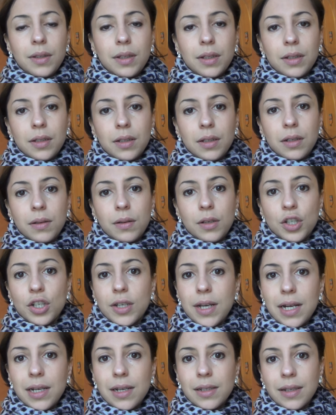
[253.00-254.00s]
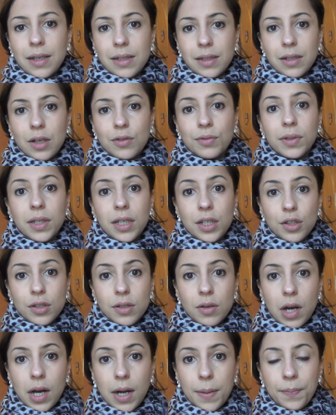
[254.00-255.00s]
äh, schnell das Essen auf dem Tisch
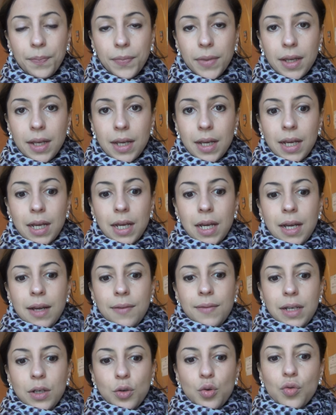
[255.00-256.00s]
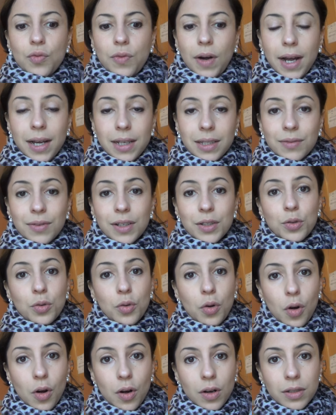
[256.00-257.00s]
zu haben wenn du weißt, was du
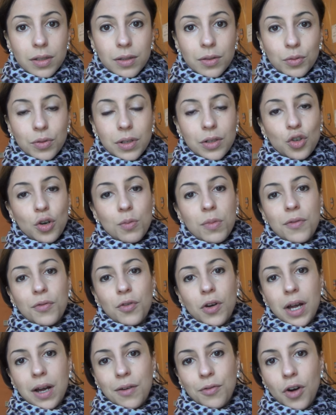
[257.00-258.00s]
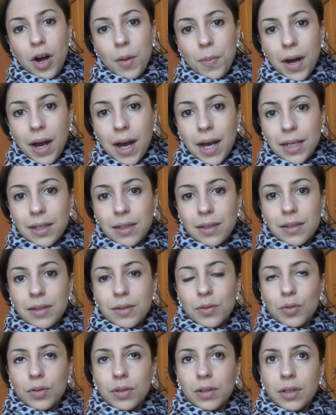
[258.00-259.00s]
kochst und schon mal vorher
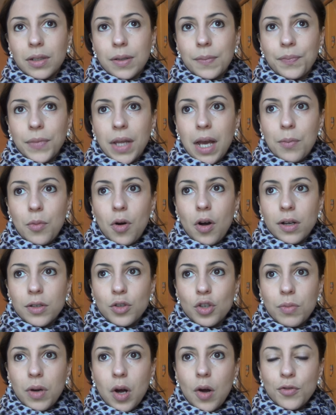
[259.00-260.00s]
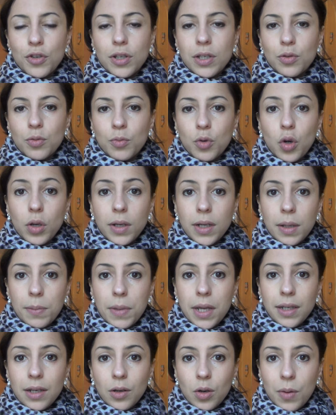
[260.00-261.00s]
vorbereitest und ähm, ja, morgens schon mal aufstehst und in dem
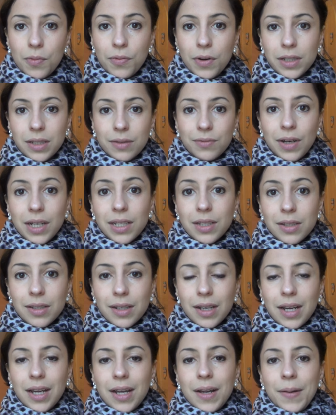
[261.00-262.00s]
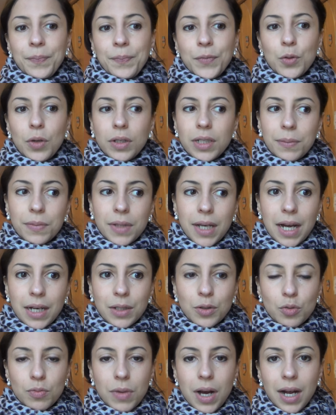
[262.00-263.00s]
Hinterkopf hast, was du an dem
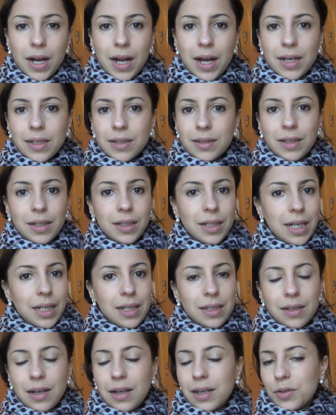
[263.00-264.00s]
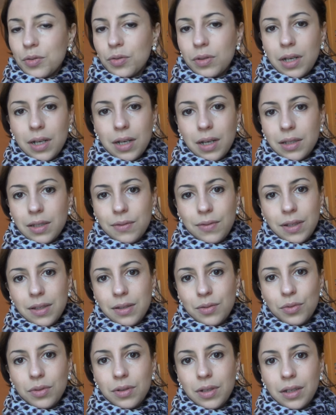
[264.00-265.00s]
Tag zu machen hast, dann geht das alles total
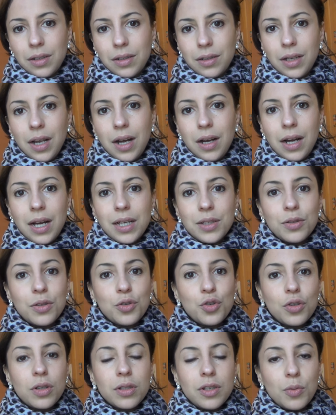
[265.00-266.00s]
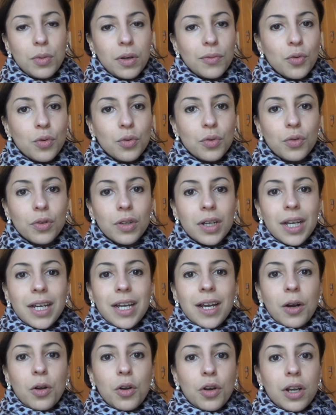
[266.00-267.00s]
ratzfatz und dann ja, hast du eine schöne, saubere Wohnung,
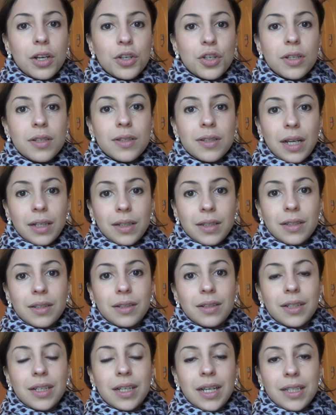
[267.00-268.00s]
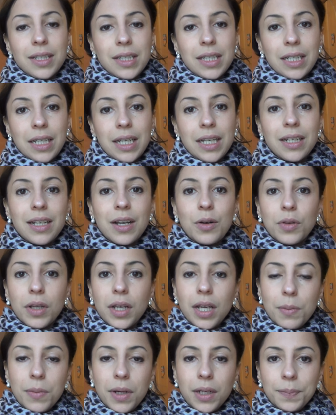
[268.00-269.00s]
glückliche, satt äh, gegessene Kinder und
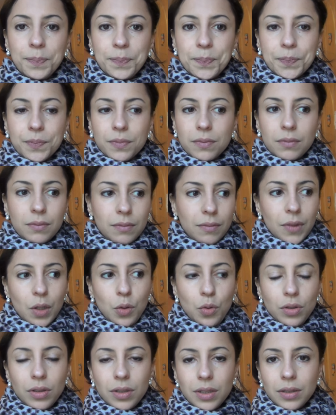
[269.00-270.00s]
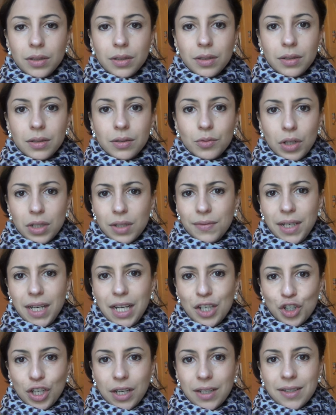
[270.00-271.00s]
Ehemann und äh, du hast
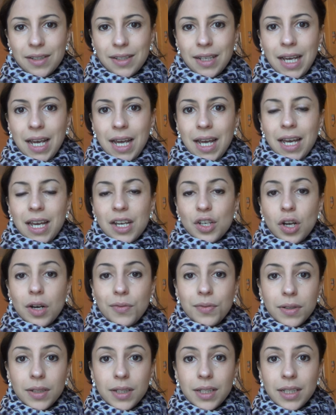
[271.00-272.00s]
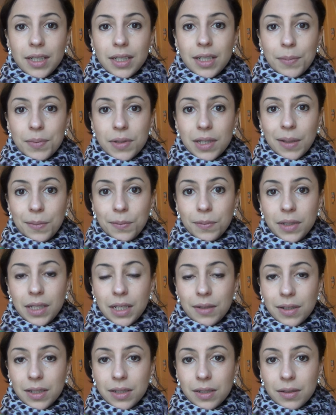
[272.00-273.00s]
weniger Stress. Ich hoffe, die Tipps haben
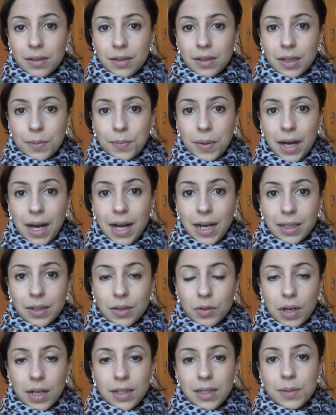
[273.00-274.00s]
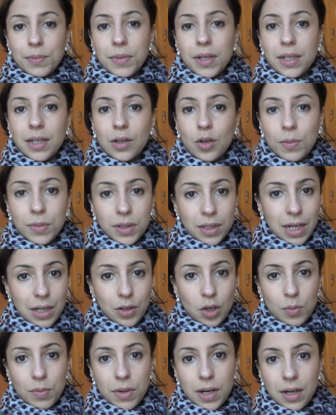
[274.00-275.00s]
dir was äh, gebracht. Du kannst mir in den
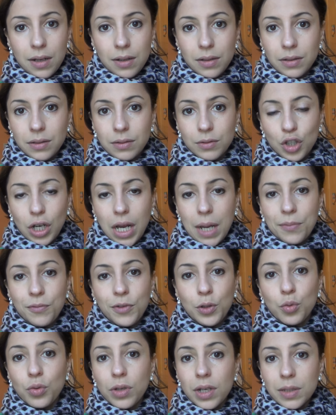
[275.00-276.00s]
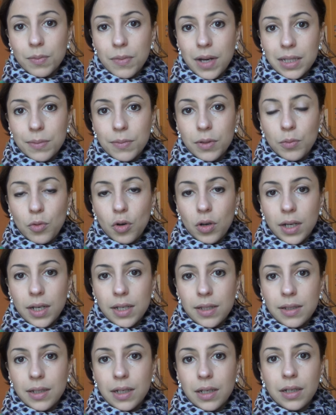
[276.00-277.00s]
Kommentaren nochmal äh, schreiben, wie du das machst mit dem
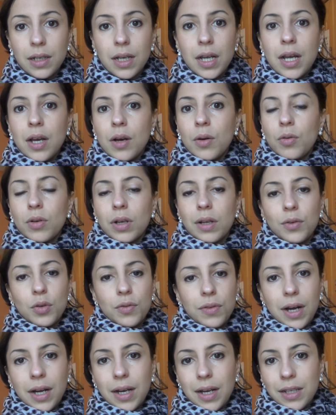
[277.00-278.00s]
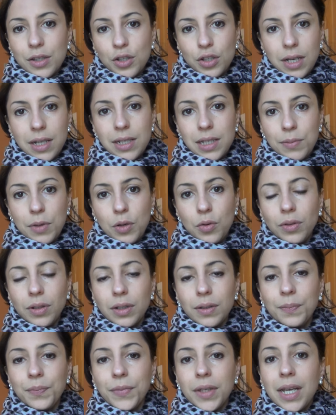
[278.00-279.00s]
Organisieren. Oder wenn du Fragen hast, stell sie mir
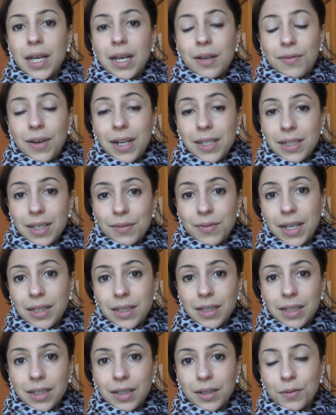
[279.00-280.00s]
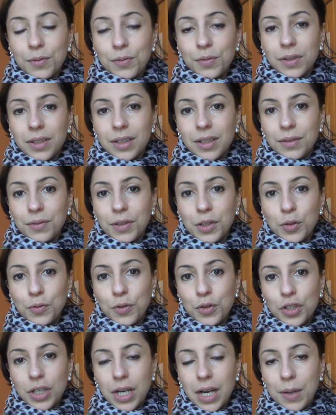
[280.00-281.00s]
unten. Falls ihr weitere äh,
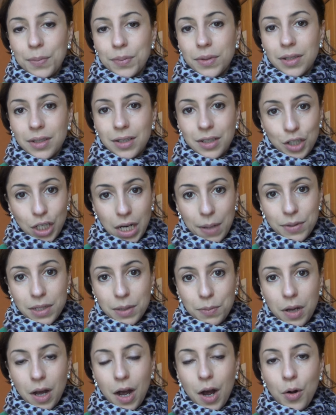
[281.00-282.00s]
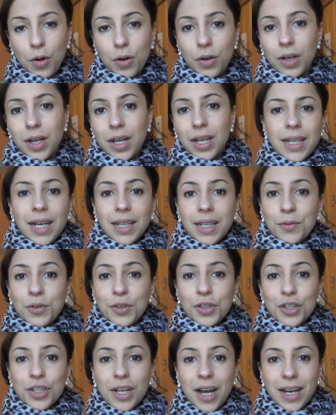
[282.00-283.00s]
Videowünsche habt, schreibt sie mir auch. Ja, dann
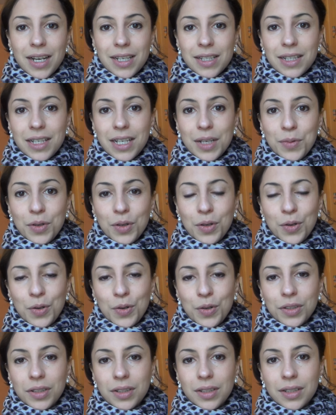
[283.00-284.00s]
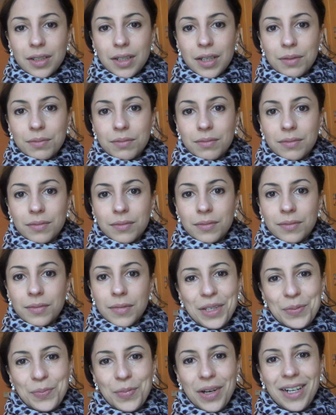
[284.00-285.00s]
wünsche ich dir alles Liebe und ähm,
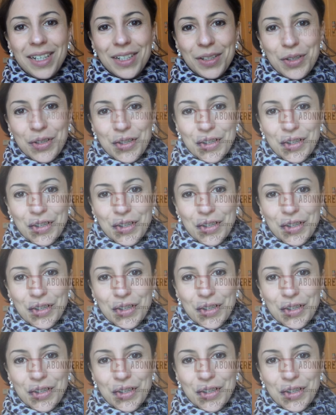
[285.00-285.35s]
bis bald.